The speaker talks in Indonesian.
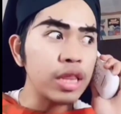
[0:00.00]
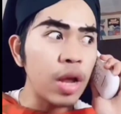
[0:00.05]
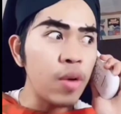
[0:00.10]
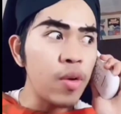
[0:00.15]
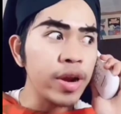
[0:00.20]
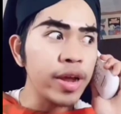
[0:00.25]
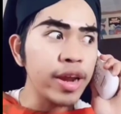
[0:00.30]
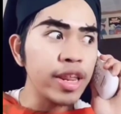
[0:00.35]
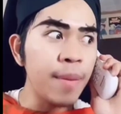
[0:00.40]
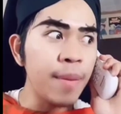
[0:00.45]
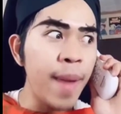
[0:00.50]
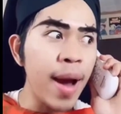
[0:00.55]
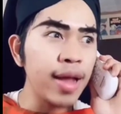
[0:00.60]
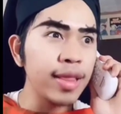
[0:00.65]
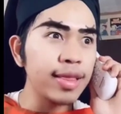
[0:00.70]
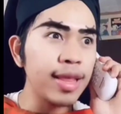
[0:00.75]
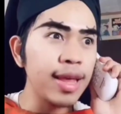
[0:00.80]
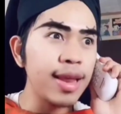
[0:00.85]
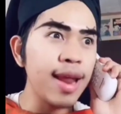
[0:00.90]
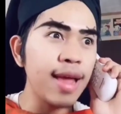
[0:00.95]
ketahuan kerja
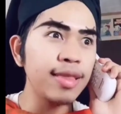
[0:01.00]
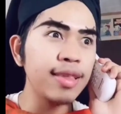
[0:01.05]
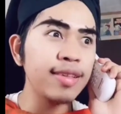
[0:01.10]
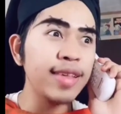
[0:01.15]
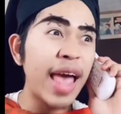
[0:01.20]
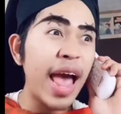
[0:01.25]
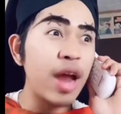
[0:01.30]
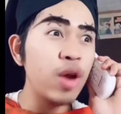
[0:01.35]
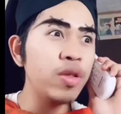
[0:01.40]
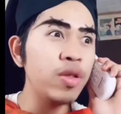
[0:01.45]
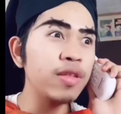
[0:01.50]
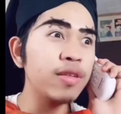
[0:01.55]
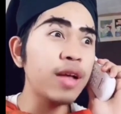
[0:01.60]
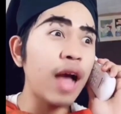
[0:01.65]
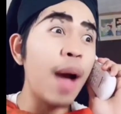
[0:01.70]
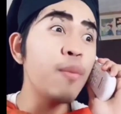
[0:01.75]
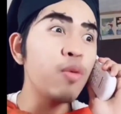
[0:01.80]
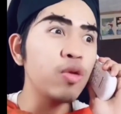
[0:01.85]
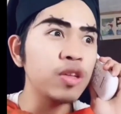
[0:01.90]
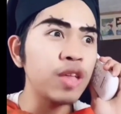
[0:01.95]
bakti, nanti saya aduin
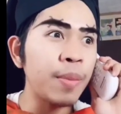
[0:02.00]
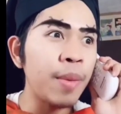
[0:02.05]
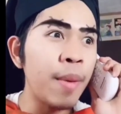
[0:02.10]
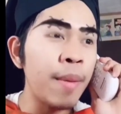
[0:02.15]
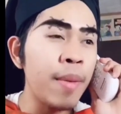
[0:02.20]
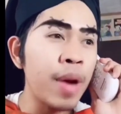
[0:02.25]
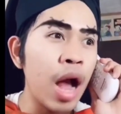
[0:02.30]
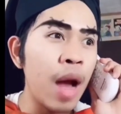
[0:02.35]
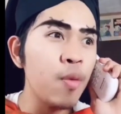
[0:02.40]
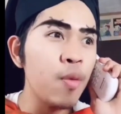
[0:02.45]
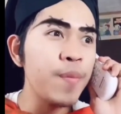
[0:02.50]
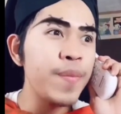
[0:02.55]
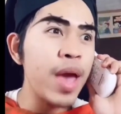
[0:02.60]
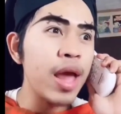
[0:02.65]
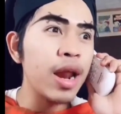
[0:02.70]
kamu sama mama kamu